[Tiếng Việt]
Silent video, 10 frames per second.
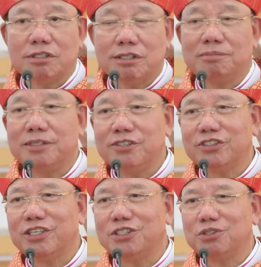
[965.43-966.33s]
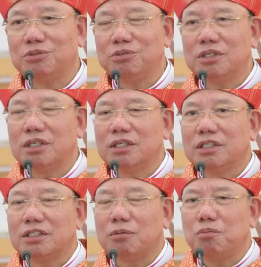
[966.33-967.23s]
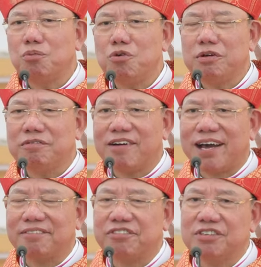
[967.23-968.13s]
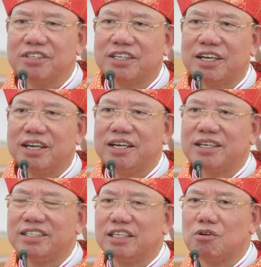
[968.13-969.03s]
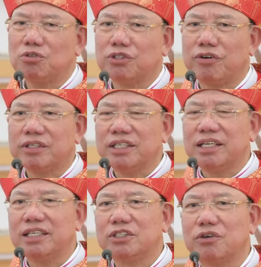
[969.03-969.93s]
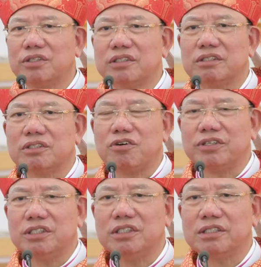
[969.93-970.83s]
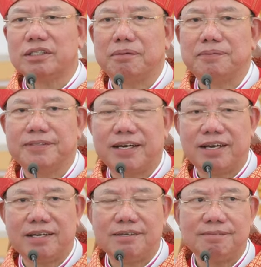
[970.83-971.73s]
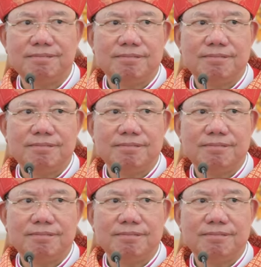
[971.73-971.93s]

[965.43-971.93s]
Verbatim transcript: nhưng mà Đức Giêsu trong muôn vàn phương kế người không chọn người lại chọn con đường thập giá